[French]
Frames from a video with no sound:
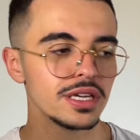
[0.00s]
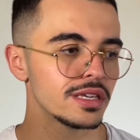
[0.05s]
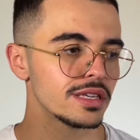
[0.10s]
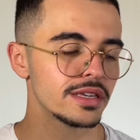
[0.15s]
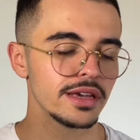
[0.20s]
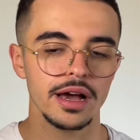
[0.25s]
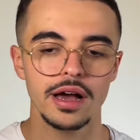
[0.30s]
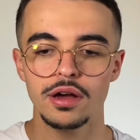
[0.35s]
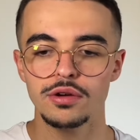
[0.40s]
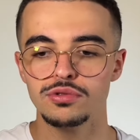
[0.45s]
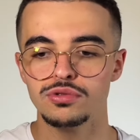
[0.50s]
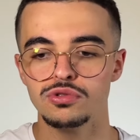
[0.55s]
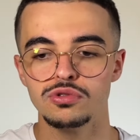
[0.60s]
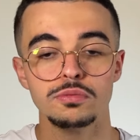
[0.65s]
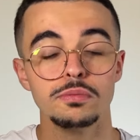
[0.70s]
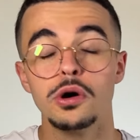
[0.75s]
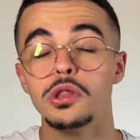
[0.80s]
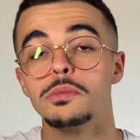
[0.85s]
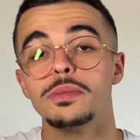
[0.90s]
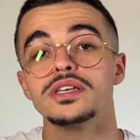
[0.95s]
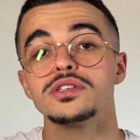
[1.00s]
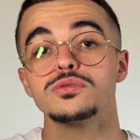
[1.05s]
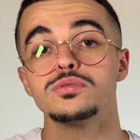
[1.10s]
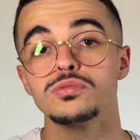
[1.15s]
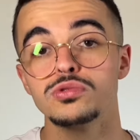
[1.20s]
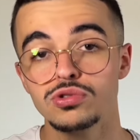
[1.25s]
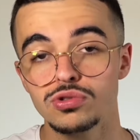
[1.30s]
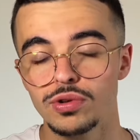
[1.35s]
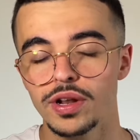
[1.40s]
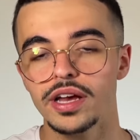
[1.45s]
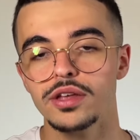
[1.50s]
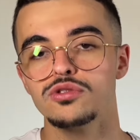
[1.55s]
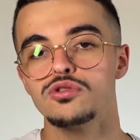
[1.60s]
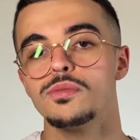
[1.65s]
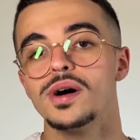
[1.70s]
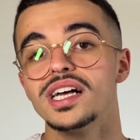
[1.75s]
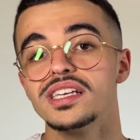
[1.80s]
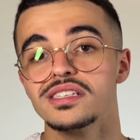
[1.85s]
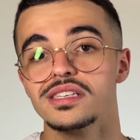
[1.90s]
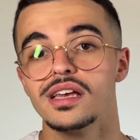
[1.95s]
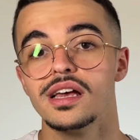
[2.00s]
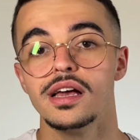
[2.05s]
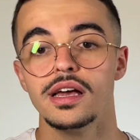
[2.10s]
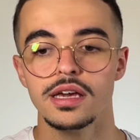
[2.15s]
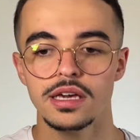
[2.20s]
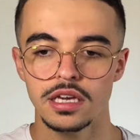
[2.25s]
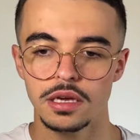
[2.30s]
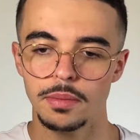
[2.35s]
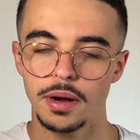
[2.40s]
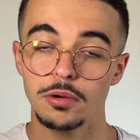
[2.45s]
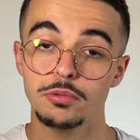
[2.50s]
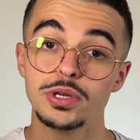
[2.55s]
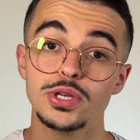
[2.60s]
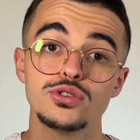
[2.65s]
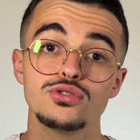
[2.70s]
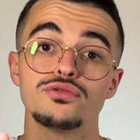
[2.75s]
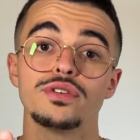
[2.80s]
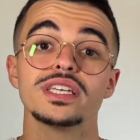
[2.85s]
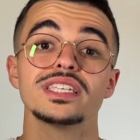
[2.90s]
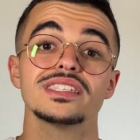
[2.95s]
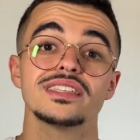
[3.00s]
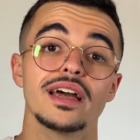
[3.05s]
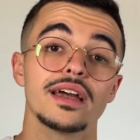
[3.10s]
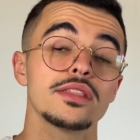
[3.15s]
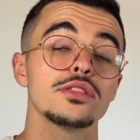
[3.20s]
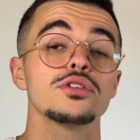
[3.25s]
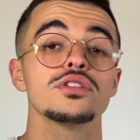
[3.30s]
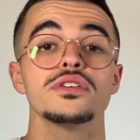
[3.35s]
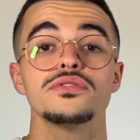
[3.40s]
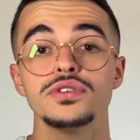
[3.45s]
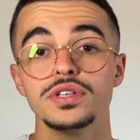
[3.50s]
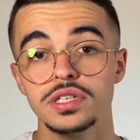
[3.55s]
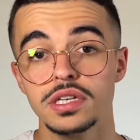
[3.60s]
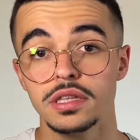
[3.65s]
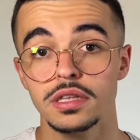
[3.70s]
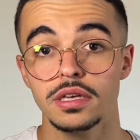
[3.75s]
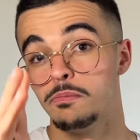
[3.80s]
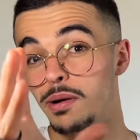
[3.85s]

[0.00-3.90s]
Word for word: qui a une bonne masse musculaire de base, et eh bah oui, tu vas stagner en déficit.